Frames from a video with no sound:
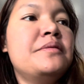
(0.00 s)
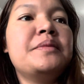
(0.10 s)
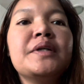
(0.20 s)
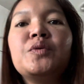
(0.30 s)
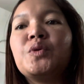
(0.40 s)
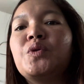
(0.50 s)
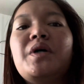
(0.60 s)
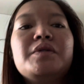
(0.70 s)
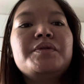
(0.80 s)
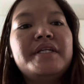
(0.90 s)
Magluto
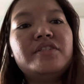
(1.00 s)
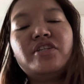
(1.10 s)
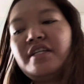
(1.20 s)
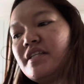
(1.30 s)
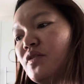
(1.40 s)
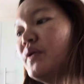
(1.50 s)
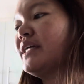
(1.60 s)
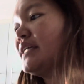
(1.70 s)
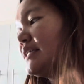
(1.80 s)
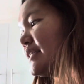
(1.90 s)
ako ng chicken
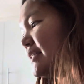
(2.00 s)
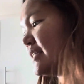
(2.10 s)
wings.